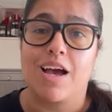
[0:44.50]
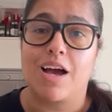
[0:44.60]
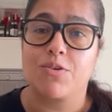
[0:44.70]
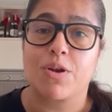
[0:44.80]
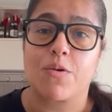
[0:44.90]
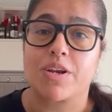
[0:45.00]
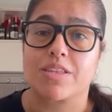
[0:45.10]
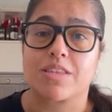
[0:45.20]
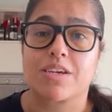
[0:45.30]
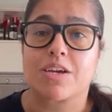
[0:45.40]
hay una
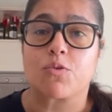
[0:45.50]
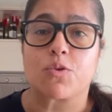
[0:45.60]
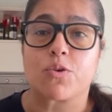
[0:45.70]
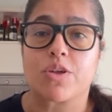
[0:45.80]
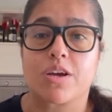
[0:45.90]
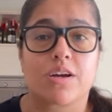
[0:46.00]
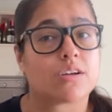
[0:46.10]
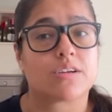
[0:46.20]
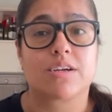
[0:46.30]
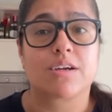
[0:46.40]
variante que uno
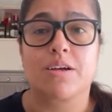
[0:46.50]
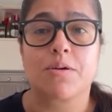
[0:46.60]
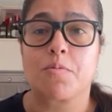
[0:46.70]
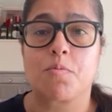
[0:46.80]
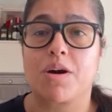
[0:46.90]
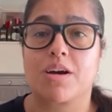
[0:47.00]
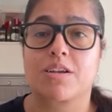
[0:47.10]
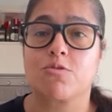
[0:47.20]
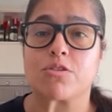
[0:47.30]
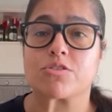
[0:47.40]
diga va a
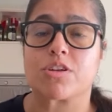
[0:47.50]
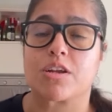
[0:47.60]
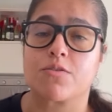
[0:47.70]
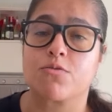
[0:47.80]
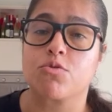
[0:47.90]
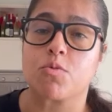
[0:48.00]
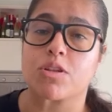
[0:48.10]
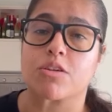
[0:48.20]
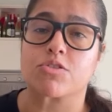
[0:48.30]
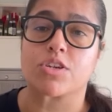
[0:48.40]
revolucionar el fútbol
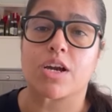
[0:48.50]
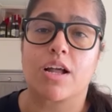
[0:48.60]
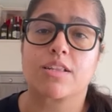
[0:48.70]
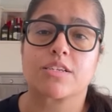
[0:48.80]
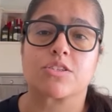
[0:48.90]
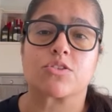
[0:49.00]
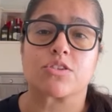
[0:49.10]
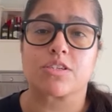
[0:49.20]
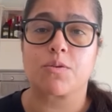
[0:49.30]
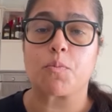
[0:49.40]
del Once Caldas,
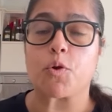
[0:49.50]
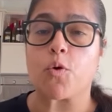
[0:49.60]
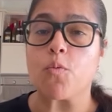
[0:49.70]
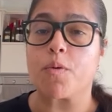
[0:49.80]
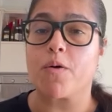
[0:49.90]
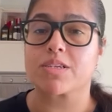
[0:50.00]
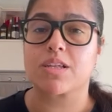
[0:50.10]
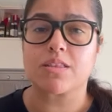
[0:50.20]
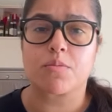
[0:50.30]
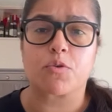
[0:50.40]
entonces sí preocupa
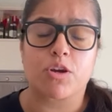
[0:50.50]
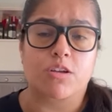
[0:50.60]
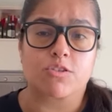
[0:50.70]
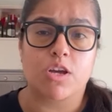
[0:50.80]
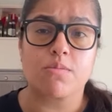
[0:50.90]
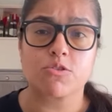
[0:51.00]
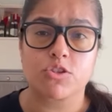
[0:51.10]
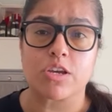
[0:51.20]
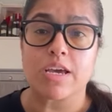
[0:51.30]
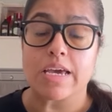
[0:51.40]
bastante porque no
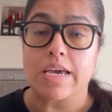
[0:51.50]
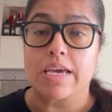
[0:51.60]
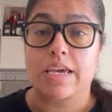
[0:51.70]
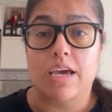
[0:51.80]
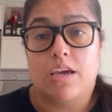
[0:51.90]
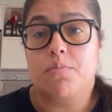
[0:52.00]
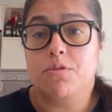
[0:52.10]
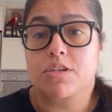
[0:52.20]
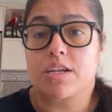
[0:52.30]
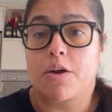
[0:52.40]
sabemos qué equipo
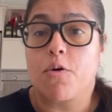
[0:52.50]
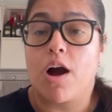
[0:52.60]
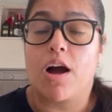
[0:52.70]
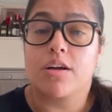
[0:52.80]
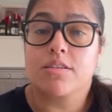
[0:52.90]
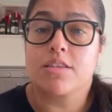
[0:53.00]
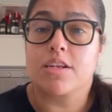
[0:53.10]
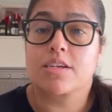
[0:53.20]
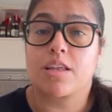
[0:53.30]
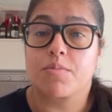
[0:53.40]
es el que va
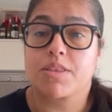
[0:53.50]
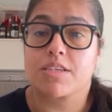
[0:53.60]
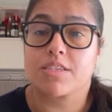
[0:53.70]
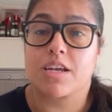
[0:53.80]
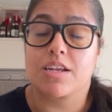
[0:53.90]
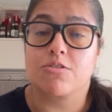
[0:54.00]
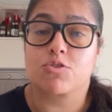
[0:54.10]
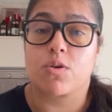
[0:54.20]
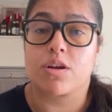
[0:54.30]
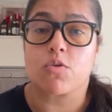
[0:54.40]
directamente a estar en los
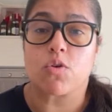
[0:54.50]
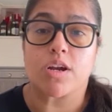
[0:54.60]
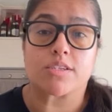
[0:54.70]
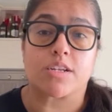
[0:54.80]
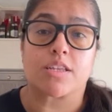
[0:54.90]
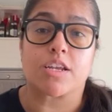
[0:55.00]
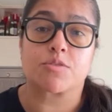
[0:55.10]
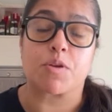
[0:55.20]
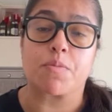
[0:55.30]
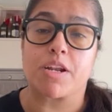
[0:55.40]
cuadrangulares, y el de las
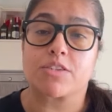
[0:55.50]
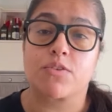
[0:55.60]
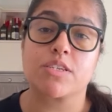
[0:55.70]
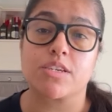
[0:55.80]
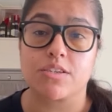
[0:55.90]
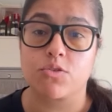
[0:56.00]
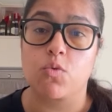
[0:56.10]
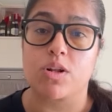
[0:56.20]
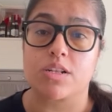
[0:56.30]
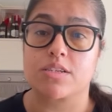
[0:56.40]
primeras fechas
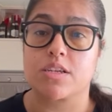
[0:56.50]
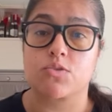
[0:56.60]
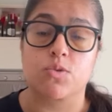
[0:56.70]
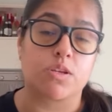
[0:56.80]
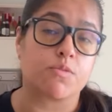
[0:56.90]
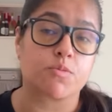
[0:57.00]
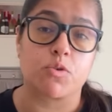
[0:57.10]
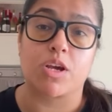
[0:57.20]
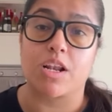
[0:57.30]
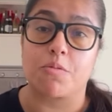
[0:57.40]
o el de estas últimas,
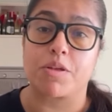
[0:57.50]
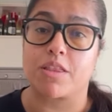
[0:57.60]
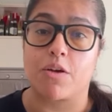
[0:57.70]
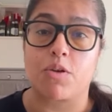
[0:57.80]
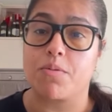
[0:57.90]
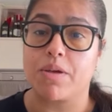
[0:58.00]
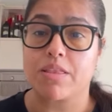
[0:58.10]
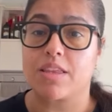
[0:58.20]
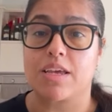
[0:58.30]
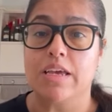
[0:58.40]
porque
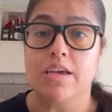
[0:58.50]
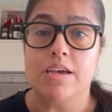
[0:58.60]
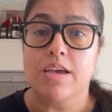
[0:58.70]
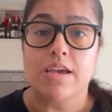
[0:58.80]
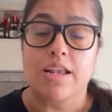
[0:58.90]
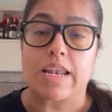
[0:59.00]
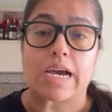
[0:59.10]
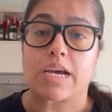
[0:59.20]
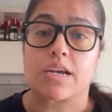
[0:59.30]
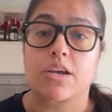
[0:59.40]
lamentablemente la
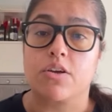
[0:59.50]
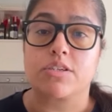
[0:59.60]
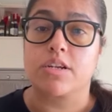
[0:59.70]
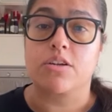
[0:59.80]
cara que vi ayer